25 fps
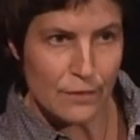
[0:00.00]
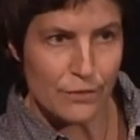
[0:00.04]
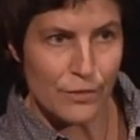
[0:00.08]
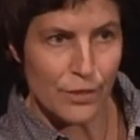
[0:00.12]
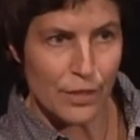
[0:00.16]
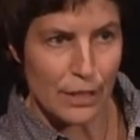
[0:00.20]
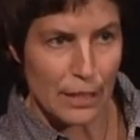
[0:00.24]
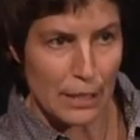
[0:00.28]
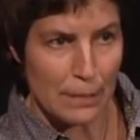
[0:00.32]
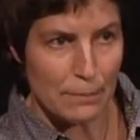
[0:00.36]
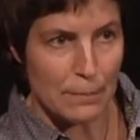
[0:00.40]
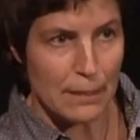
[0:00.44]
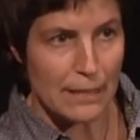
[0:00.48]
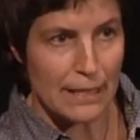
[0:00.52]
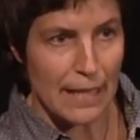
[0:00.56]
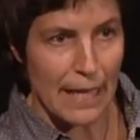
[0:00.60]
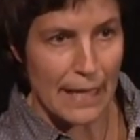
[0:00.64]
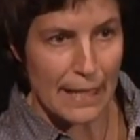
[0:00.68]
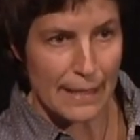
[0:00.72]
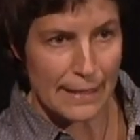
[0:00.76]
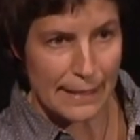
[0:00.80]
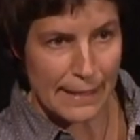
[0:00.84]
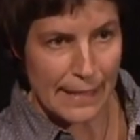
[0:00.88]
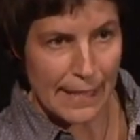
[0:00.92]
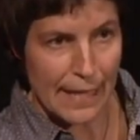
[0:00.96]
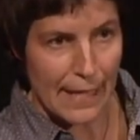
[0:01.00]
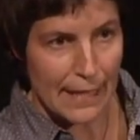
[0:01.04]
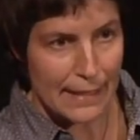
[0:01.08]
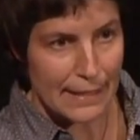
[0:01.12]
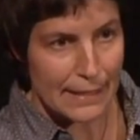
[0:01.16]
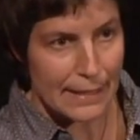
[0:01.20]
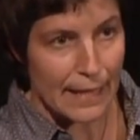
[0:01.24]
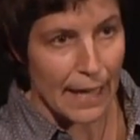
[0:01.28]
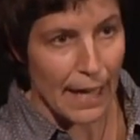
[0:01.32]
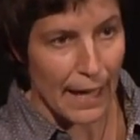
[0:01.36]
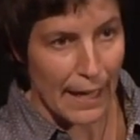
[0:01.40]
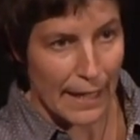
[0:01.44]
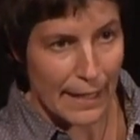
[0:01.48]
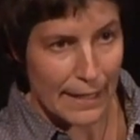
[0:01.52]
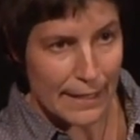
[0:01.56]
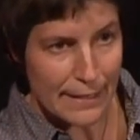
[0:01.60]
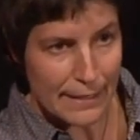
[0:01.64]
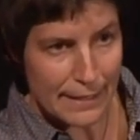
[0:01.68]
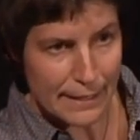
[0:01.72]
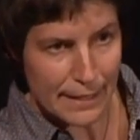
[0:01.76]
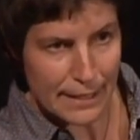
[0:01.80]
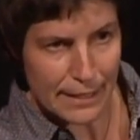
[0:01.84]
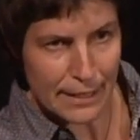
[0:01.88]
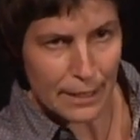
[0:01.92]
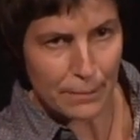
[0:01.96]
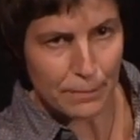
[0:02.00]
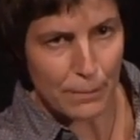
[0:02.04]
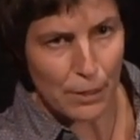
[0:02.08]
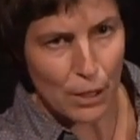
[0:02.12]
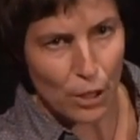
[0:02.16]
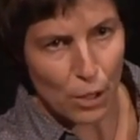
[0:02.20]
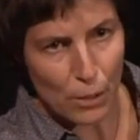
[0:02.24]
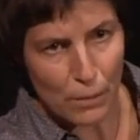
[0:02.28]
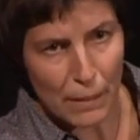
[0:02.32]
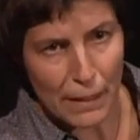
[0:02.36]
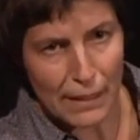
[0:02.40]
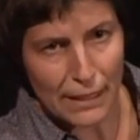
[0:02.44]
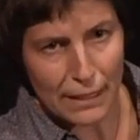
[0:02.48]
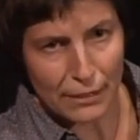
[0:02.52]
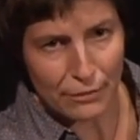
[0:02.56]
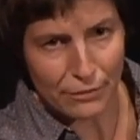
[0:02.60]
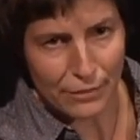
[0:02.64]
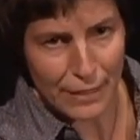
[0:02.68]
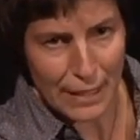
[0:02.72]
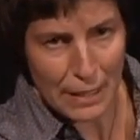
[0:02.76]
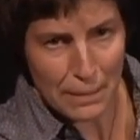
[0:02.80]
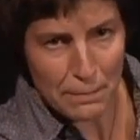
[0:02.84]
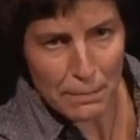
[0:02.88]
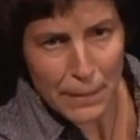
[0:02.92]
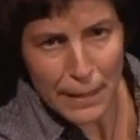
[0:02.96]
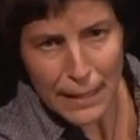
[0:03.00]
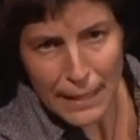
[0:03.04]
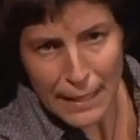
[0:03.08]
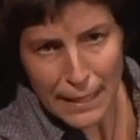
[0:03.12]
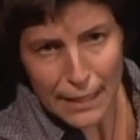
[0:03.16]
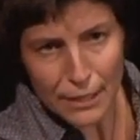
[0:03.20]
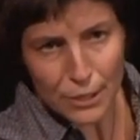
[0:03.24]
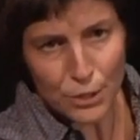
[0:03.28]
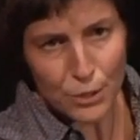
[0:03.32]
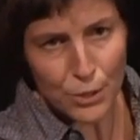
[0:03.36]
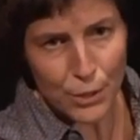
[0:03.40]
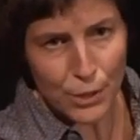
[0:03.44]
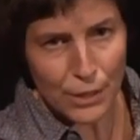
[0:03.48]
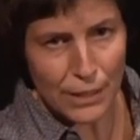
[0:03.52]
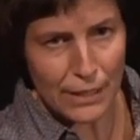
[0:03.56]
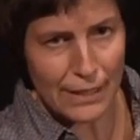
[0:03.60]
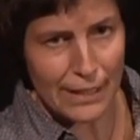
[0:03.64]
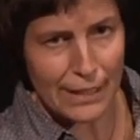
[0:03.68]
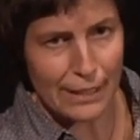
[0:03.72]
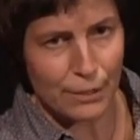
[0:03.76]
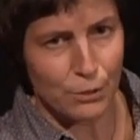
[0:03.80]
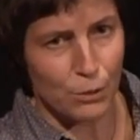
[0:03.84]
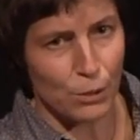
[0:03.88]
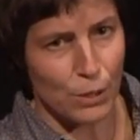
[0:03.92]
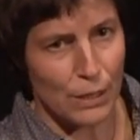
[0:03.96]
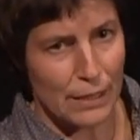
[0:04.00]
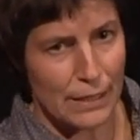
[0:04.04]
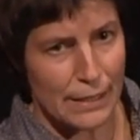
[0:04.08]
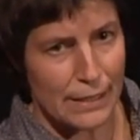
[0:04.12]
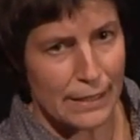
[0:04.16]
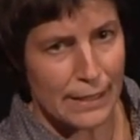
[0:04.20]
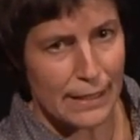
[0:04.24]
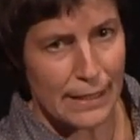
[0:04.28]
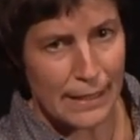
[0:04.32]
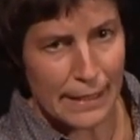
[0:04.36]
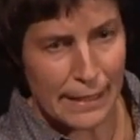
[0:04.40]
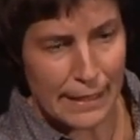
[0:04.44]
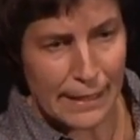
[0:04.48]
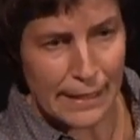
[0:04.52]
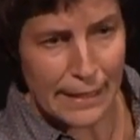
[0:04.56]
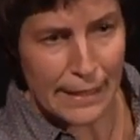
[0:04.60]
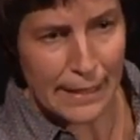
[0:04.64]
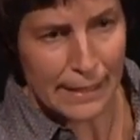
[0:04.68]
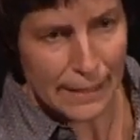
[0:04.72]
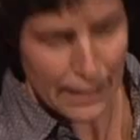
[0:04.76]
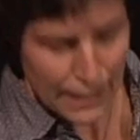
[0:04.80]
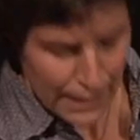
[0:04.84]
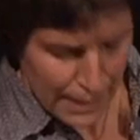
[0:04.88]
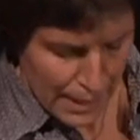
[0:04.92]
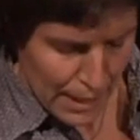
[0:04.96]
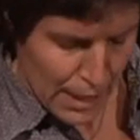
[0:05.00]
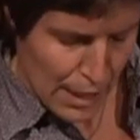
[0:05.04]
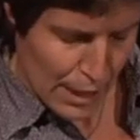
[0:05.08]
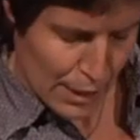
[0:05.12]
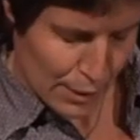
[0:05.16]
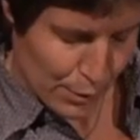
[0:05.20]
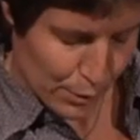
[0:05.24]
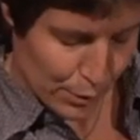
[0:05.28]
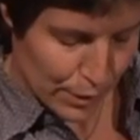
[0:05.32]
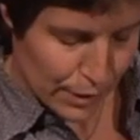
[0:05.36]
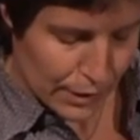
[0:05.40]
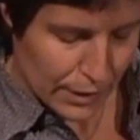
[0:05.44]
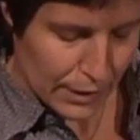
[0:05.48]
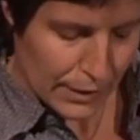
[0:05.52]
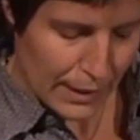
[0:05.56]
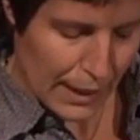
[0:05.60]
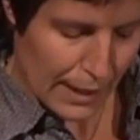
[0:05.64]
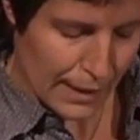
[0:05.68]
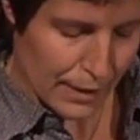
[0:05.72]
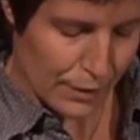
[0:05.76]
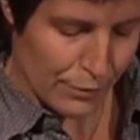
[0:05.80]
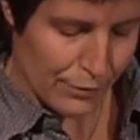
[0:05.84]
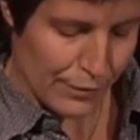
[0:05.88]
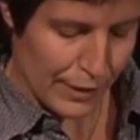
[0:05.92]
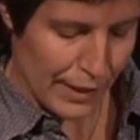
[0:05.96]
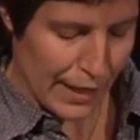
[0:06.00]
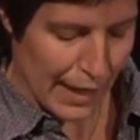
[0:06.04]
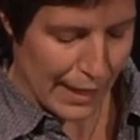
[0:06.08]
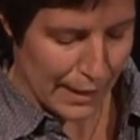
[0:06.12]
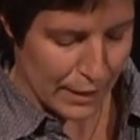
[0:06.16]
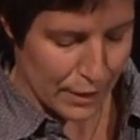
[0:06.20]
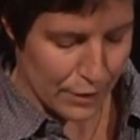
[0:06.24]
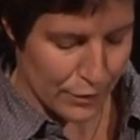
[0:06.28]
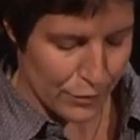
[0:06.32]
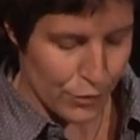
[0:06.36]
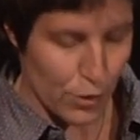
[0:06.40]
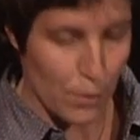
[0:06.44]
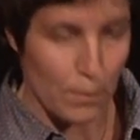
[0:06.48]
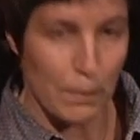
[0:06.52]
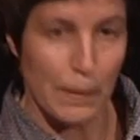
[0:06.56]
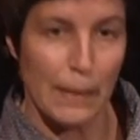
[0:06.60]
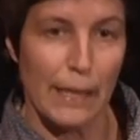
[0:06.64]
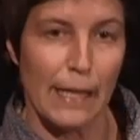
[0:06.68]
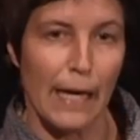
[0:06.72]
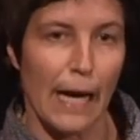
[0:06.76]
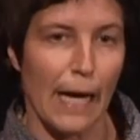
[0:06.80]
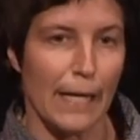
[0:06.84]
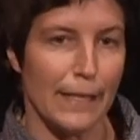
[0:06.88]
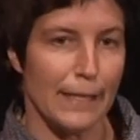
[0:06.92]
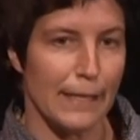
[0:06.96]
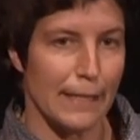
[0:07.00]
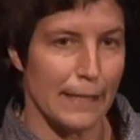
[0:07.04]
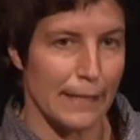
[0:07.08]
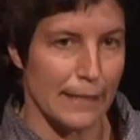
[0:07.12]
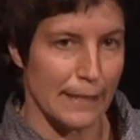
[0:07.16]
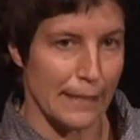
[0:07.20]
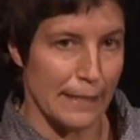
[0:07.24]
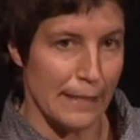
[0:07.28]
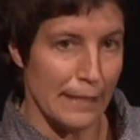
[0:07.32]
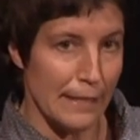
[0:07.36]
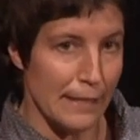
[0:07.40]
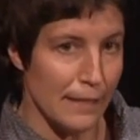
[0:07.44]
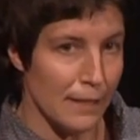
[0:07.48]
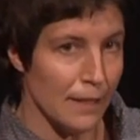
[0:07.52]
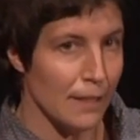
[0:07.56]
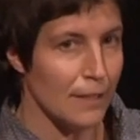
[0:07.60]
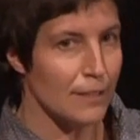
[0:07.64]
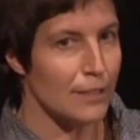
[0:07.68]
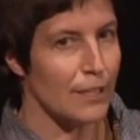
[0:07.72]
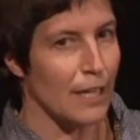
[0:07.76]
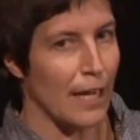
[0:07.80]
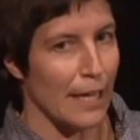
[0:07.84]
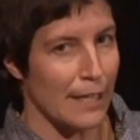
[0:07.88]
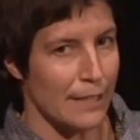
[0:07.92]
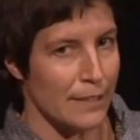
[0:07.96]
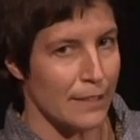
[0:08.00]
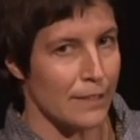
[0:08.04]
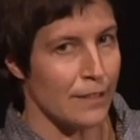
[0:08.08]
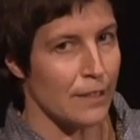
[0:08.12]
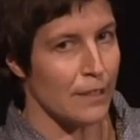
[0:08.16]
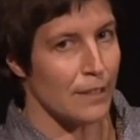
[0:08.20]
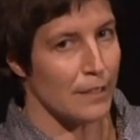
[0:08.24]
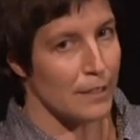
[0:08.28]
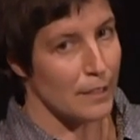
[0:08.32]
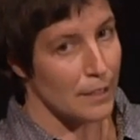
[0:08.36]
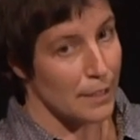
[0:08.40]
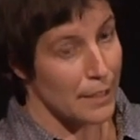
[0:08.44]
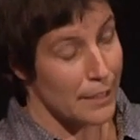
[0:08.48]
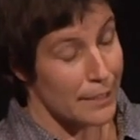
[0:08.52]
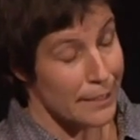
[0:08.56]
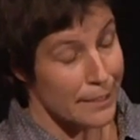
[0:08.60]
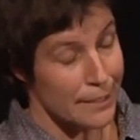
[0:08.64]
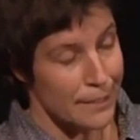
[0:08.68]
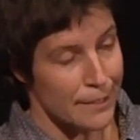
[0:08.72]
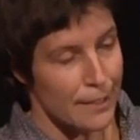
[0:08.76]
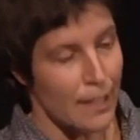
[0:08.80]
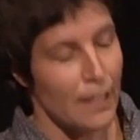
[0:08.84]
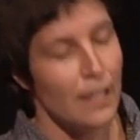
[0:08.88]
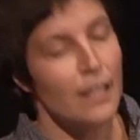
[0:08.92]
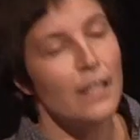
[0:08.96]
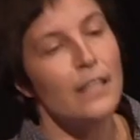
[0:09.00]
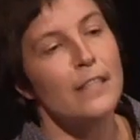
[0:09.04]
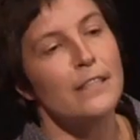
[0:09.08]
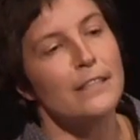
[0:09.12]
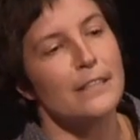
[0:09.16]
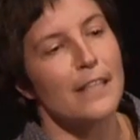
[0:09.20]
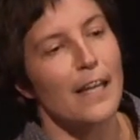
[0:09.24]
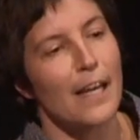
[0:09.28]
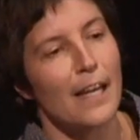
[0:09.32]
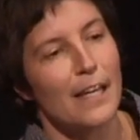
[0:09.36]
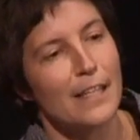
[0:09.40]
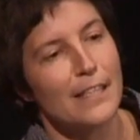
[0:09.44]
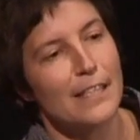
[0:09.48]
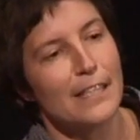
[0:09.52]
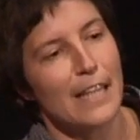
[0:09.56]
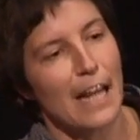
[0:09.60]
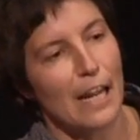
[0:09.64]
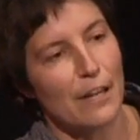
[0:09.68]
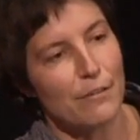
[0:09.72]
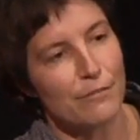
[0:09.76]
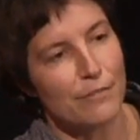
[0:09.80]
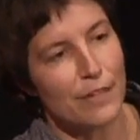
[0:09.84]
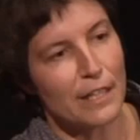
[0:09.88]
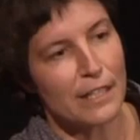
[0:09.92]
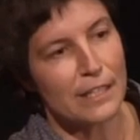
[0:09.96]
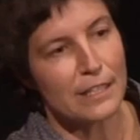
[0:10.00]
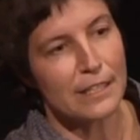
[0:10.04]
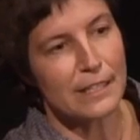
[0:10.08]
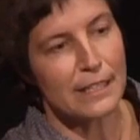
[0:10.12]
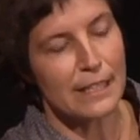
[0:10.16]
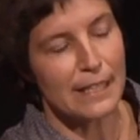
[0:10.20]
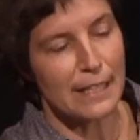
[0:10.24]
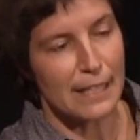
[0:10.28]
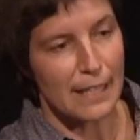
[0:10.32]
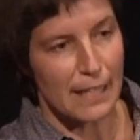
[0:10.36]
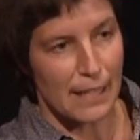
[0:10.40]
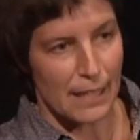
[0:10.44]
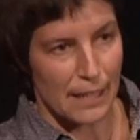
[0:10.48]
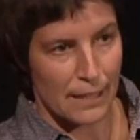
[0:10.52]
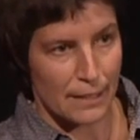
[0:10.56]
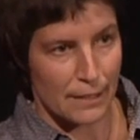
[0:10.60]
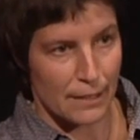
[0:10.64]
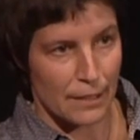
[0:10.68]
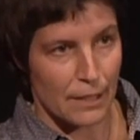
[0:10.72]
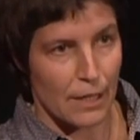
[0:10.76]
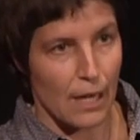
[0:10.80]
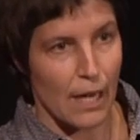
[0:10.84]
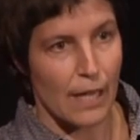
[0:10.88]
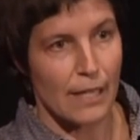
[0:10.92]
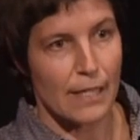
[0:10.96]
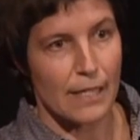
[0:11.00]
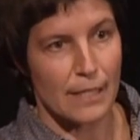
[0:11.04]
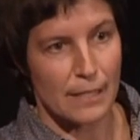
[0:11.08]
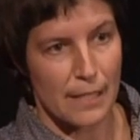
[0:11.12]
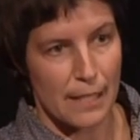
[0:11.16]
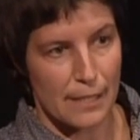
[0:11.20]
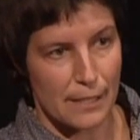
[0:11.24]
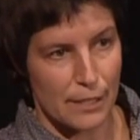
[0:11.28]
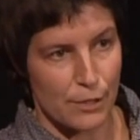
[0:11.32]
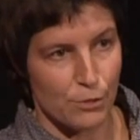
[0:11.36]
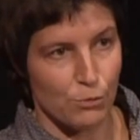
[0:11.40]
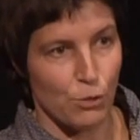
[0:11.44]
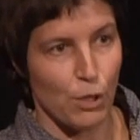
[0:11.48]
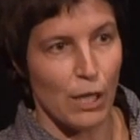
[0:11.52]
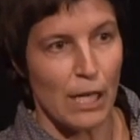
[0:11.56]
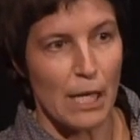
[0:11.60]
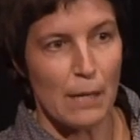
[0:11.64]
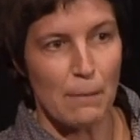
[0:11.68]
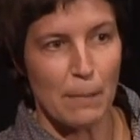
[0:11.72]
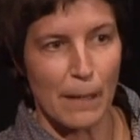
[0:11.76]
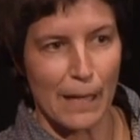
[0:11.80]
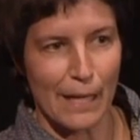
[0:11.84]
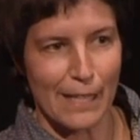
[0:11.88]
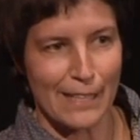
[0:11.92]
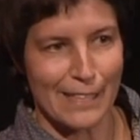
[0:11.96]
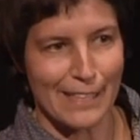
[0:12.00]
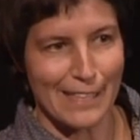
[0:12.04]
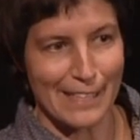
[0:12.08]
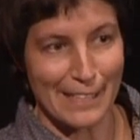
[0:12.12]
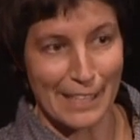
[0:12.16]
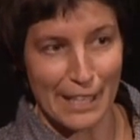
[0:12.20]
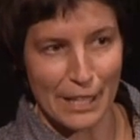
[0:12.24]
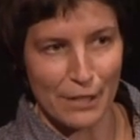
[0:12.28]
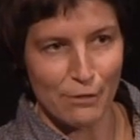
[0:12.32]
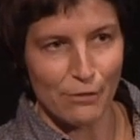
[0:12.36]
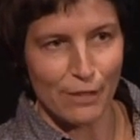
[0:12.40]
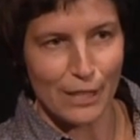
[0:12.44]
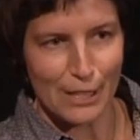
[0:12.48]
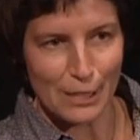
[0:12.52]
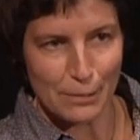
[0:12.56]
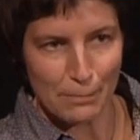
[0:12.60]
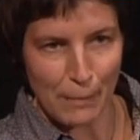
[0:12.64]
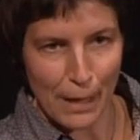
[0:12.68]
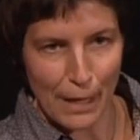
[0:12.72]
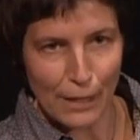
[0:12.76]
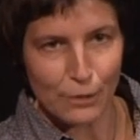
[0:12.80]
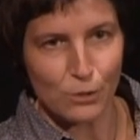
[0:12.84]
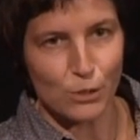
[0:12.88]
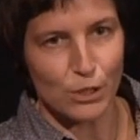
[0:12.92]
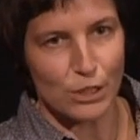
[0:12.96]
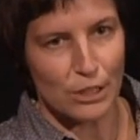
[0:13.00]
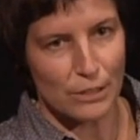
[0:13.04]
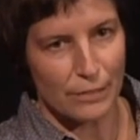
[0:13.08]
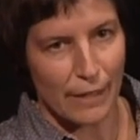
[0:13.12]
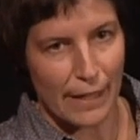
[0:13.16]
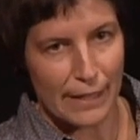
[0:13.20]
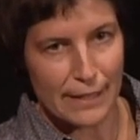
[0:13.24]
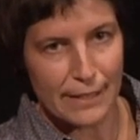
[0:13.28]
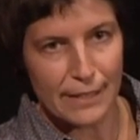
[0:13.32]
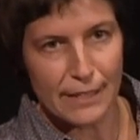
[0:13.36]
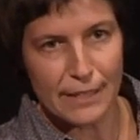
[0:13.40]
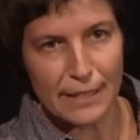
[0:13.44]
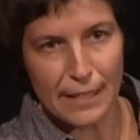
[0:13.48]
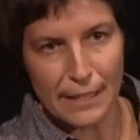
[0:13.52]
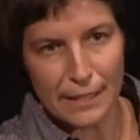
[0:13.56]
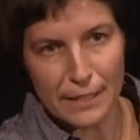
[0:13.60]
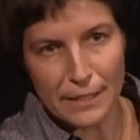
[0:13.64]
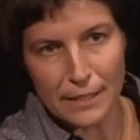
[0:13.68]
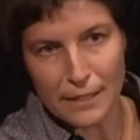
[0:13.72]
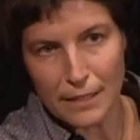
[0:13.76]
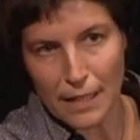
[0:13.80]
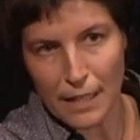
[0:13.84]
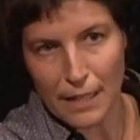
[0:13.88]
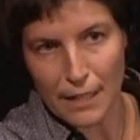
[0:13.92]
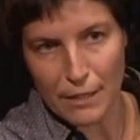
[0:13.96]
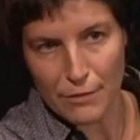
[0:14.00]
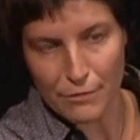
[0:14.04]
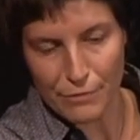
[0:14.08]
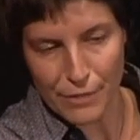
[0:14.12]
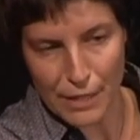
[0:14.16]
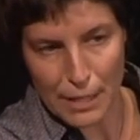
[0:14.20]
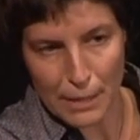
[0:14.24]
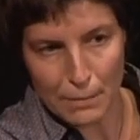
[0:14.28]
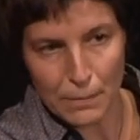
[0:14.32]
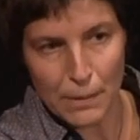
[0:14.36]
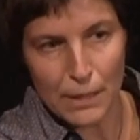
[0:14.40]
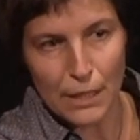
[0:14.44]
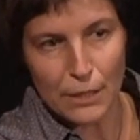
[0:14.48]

von ihm ist DSKS. Das sieht man auch immer in den Filmbildern, schön in den Kulissen integriert. Duskes hatte viel Angst vor Piraterie, scheint es, da er in den Anfangstiteln einerseits einen urheberrechtlichen Hinweis macht und zweitens jedes seiner Filme